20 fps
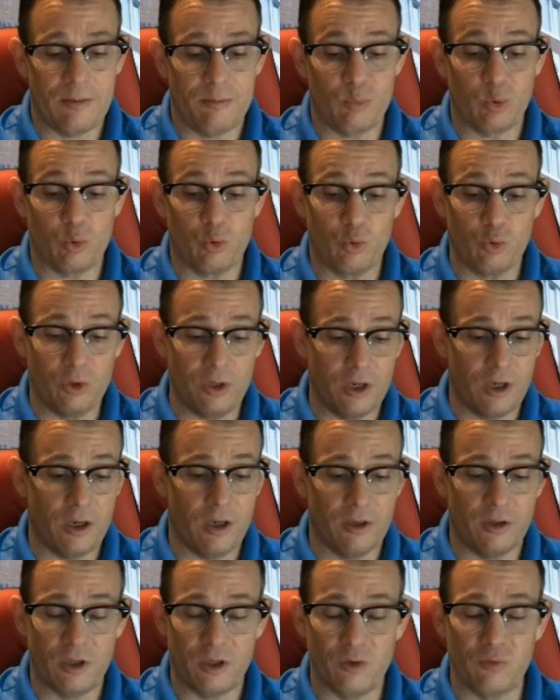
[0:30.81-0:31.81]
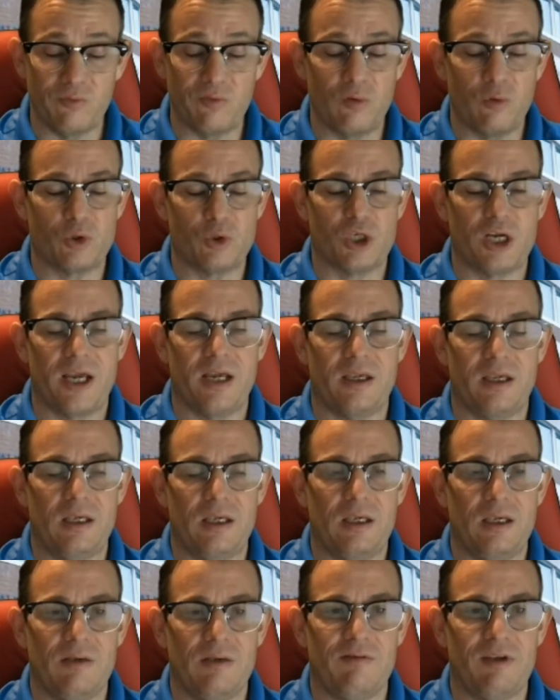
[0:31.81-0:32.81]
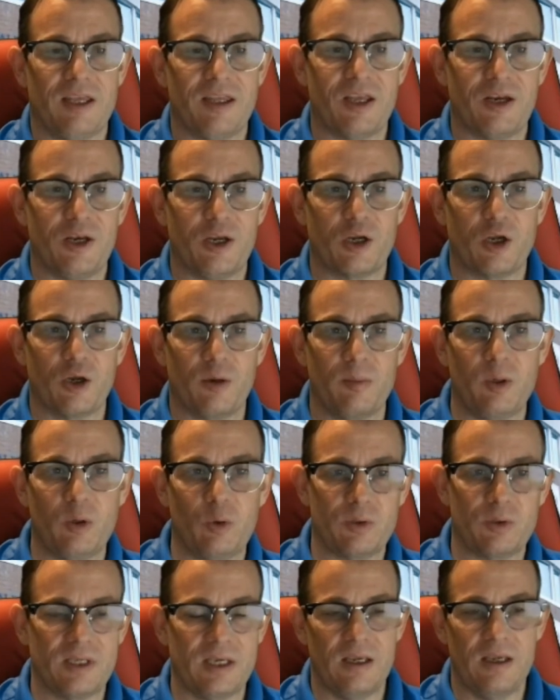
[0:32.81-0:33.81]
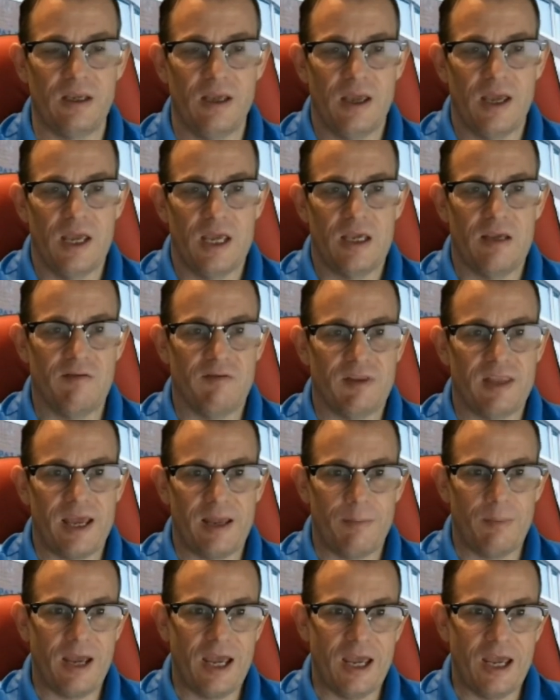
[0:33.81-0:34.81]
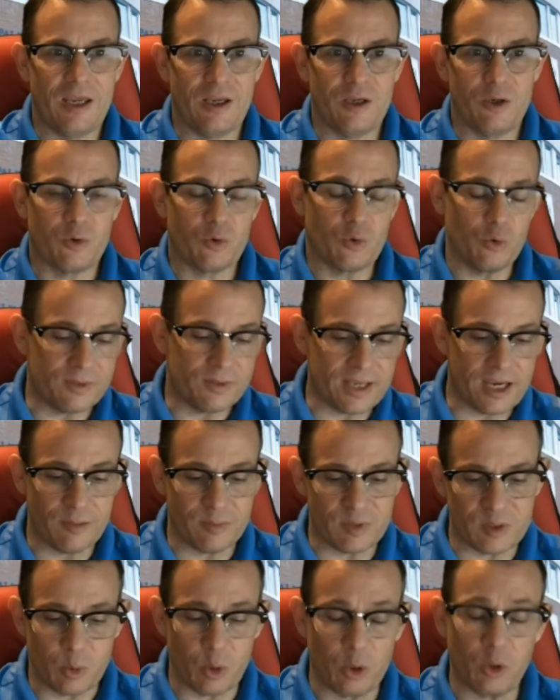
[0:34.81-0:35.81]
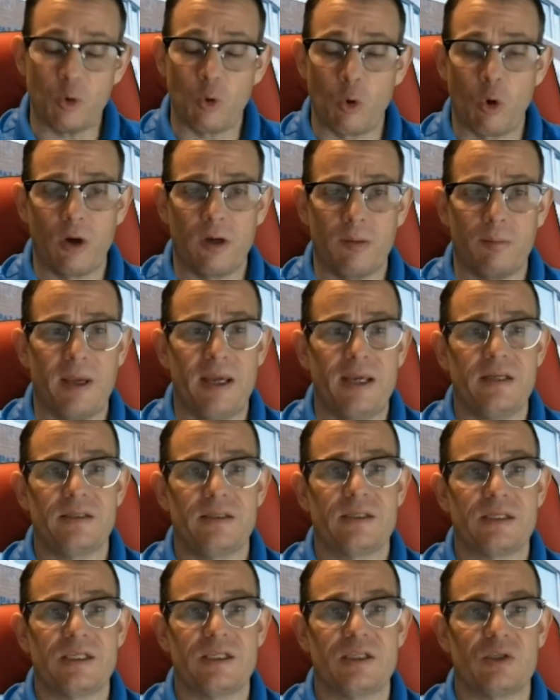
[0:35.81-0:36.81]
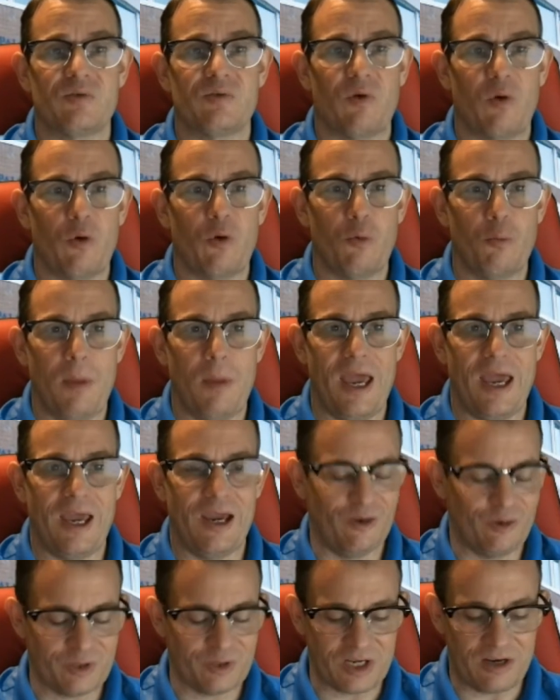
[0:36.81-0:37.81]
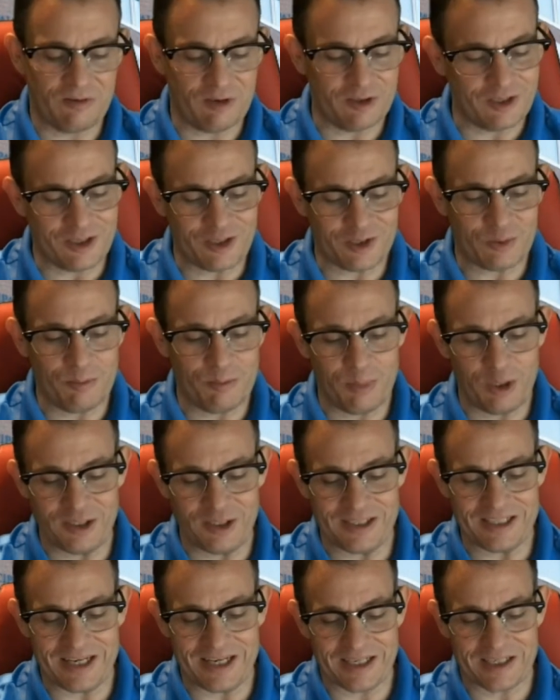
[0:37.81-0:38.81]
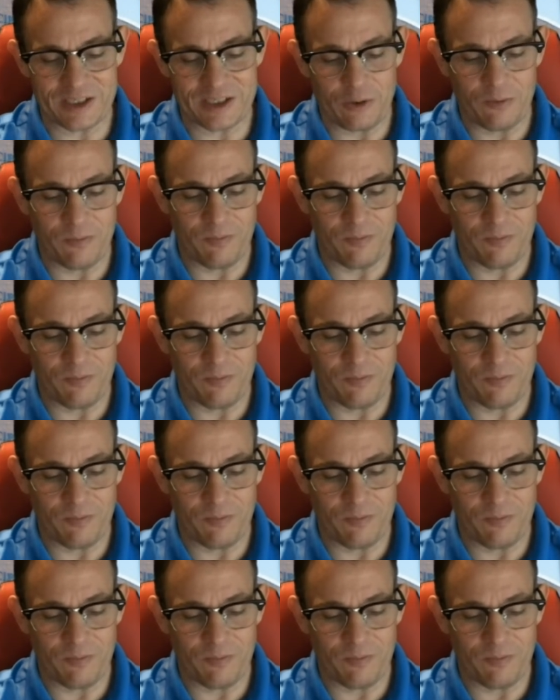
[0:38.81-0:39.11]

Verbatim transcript: beaucoup de, de, nouveaux gens qui viennent dans notre communauté. Évidemment, il y a tout le temps un petit peu de growing pains, si tu veux, mais on s'en va dans une bonne direction.